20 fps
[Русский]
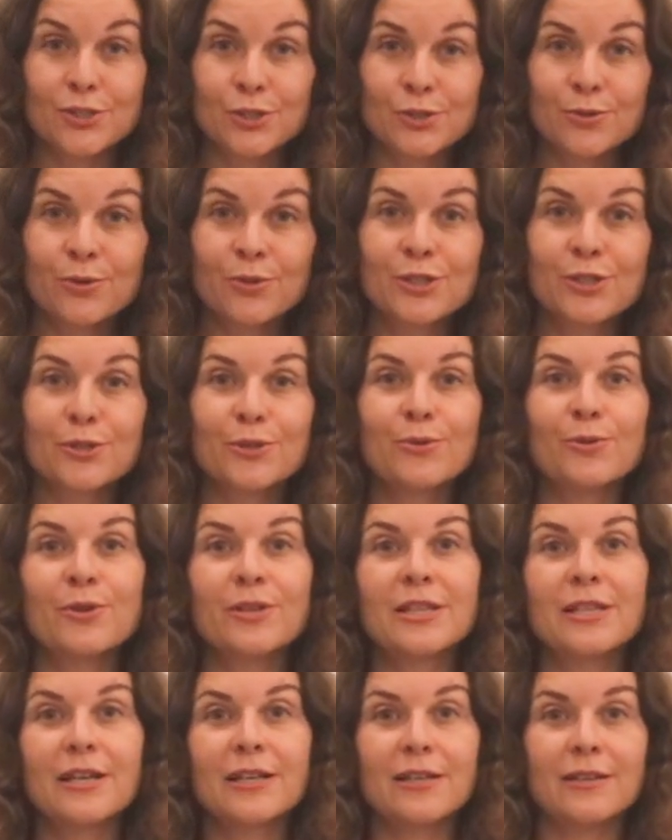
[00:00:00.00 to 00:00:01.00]
еще
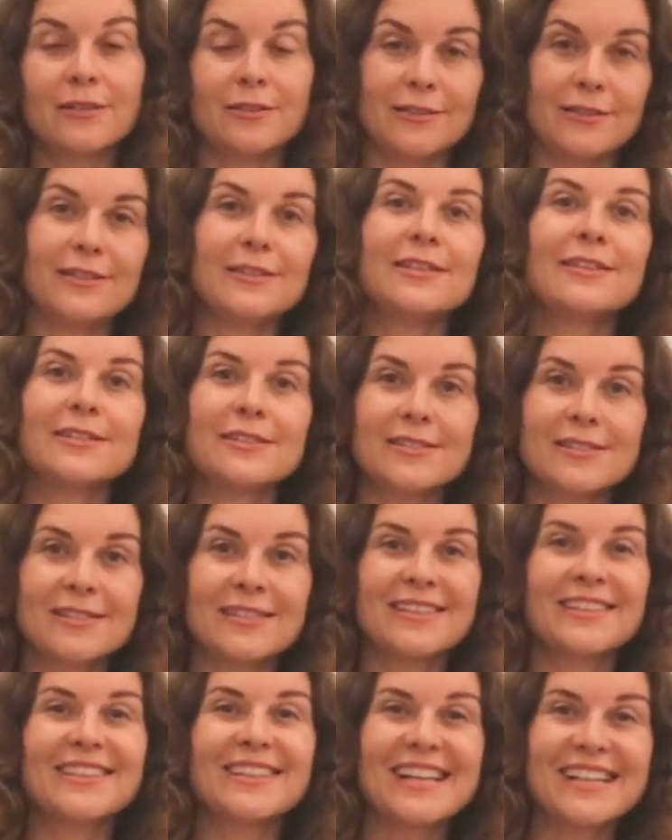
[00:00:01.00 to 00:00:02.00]
что-то
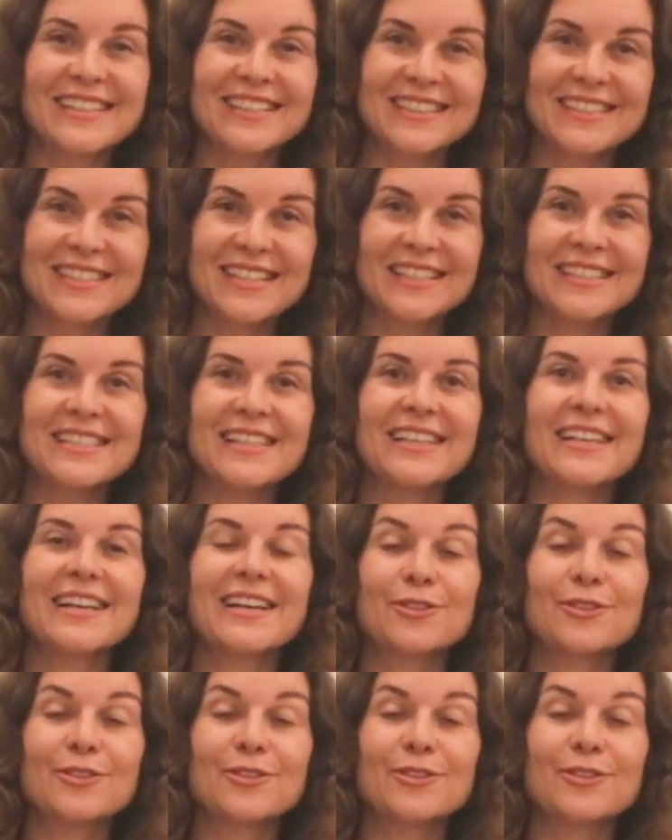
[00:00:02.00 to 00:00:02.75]
из наших зрителей,